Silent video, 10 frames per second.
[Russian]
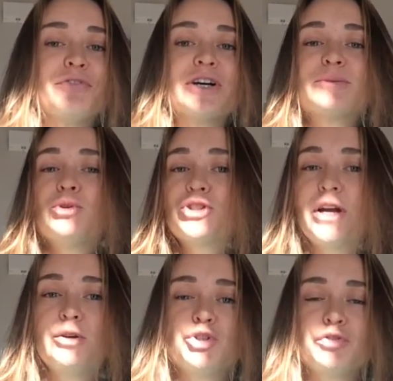
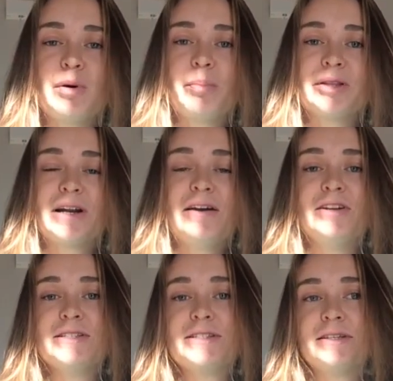Возможно, они очень вам
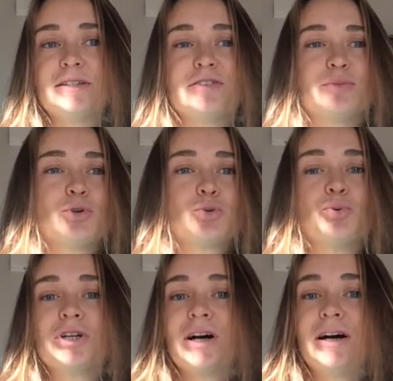понравились, э, возможно,
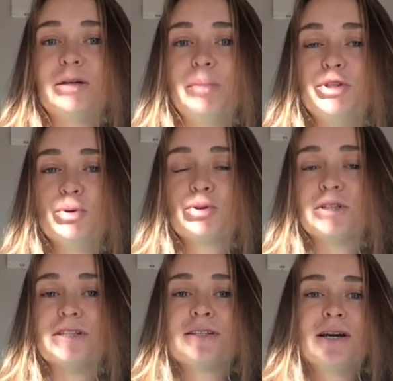у них какая-то
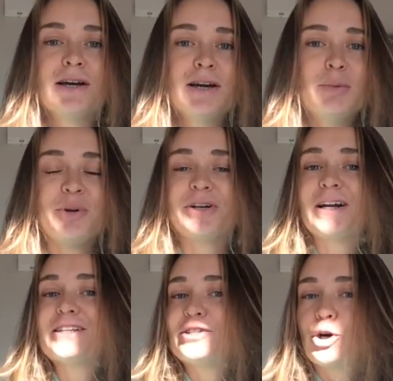потертость,
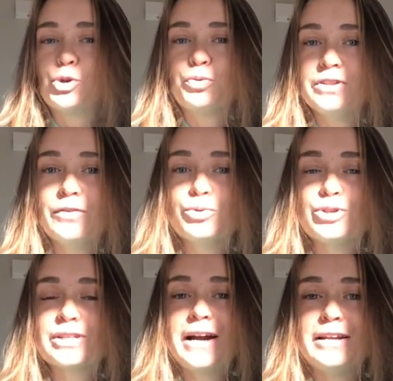прекрасная, которую вы давно
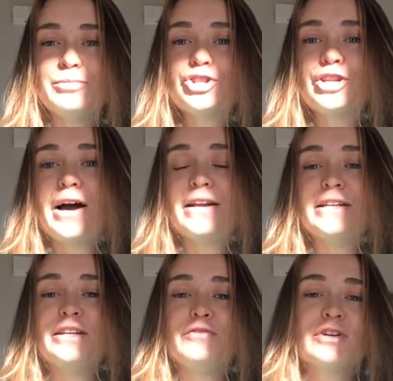искали и мечтали
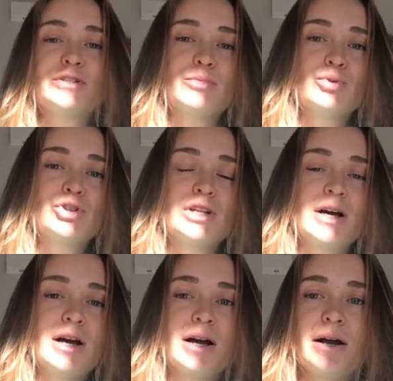о ней.
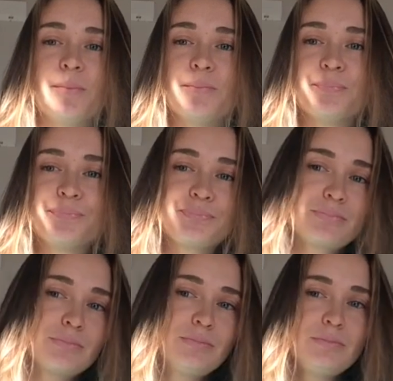Возможно,
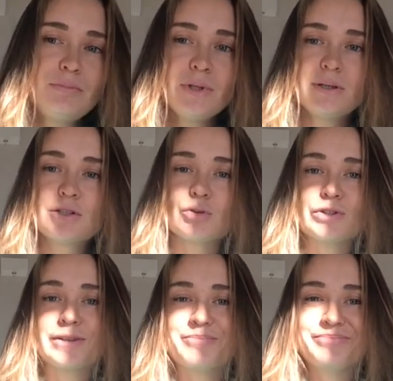
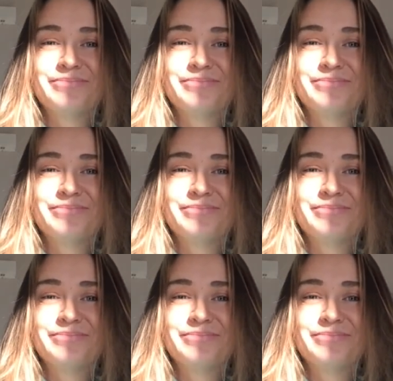солнце.